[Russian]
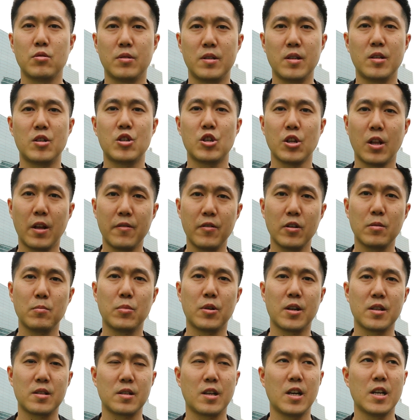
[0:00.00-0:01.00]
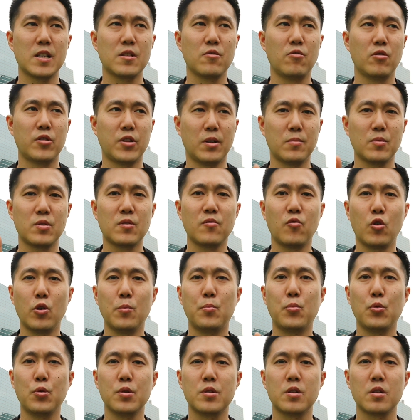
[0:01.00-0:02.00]
где человек бы рассказывал там
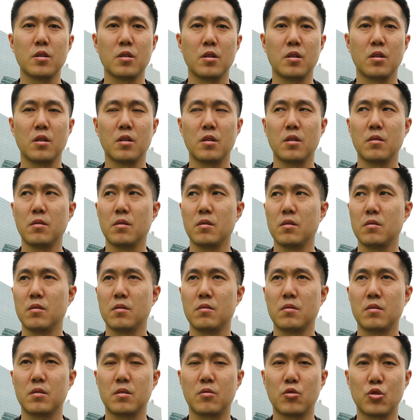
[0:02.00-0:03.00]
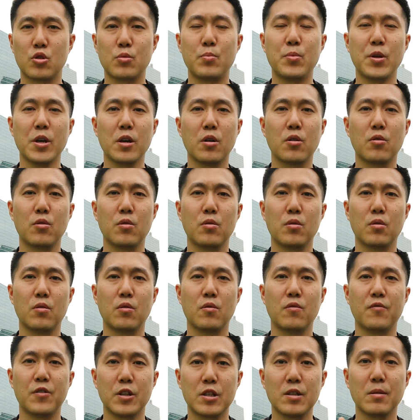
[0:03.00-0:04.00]
свой путь э, к успеху
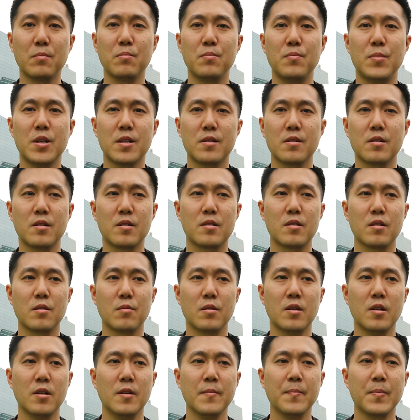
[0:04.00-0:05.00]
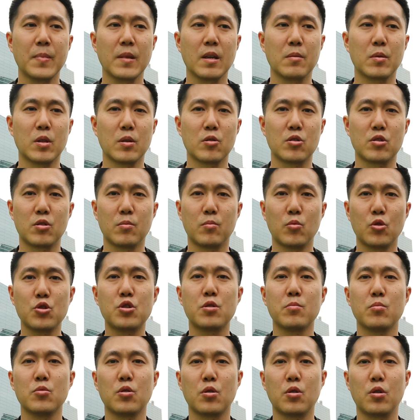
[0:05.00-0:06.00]
в этом бизнесе, потому что
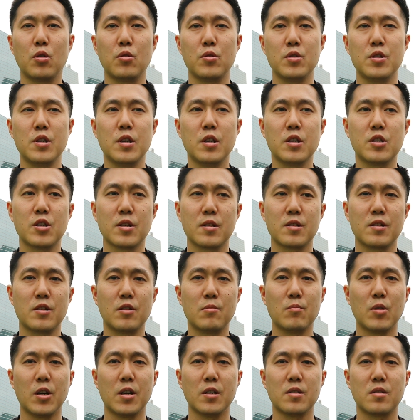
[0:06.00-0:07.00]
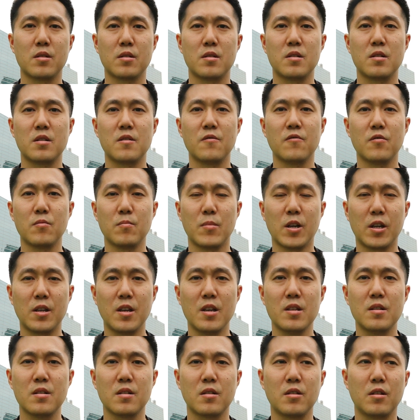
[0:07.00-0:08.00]
очень много людей сейчас занимаются сетевым
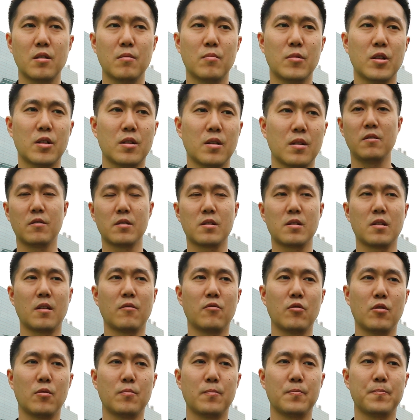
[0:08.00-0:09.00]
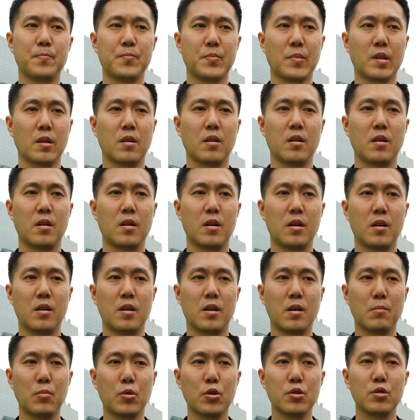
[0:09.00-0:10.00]
маркетингом, Они в основном
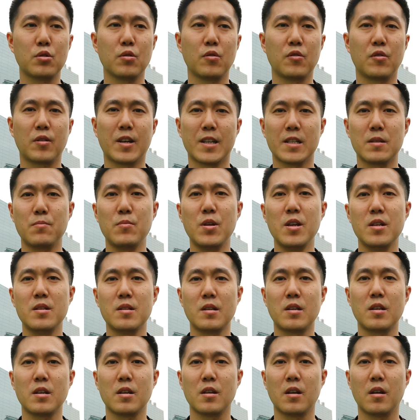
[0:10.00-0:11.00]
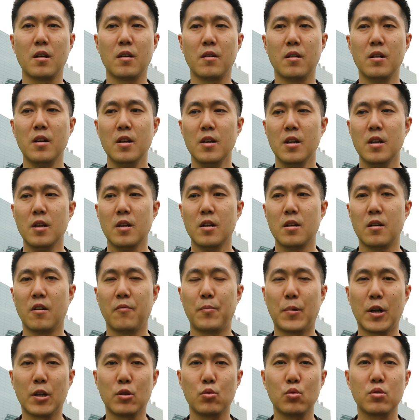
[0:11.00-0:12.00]
э, работают в косметике, э,
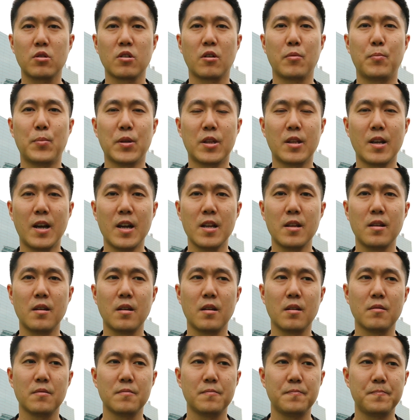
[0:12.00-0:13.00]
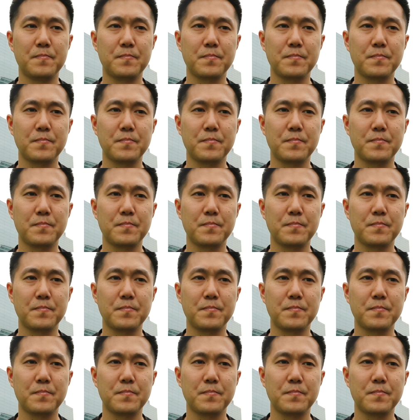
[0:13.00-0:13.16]
продуктах питания,